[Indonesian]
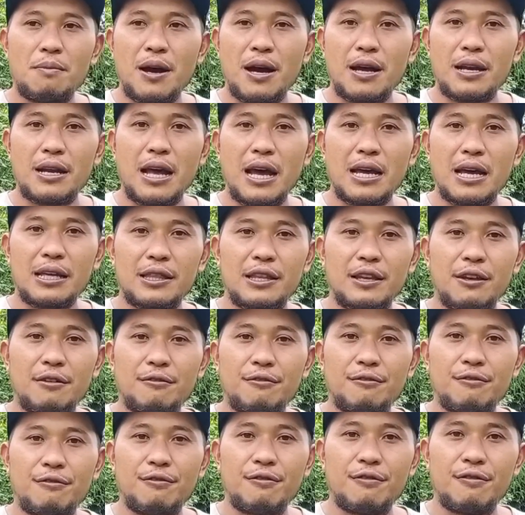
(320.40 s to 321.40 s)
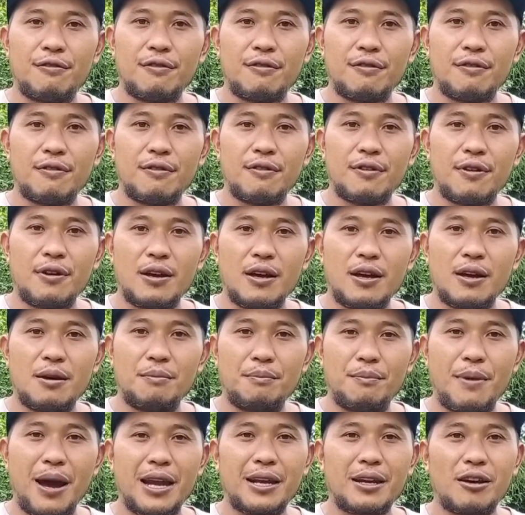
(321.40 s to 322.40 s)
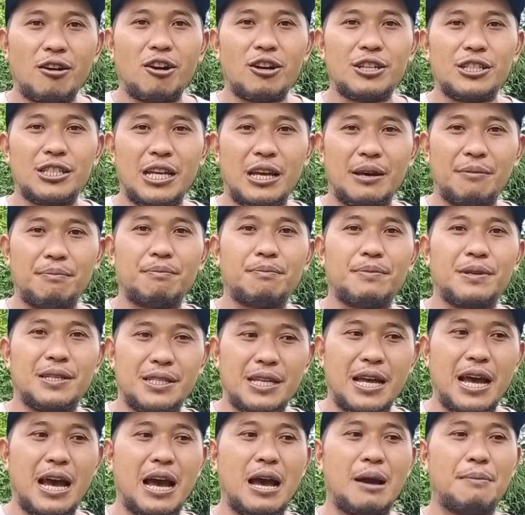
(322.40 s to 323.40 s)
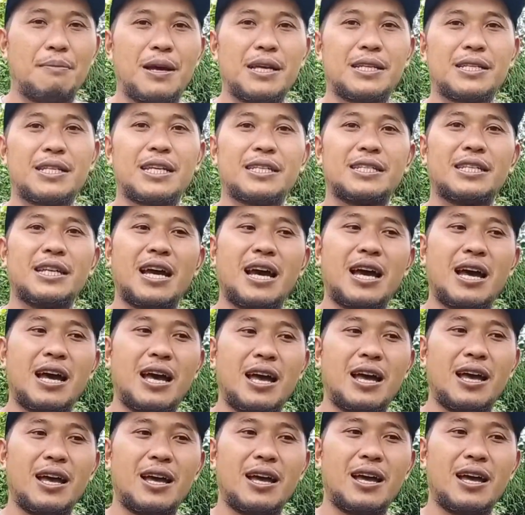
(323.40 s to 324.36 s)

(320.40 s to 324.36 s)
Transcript: bahan aktif mankozeb bisa apa saja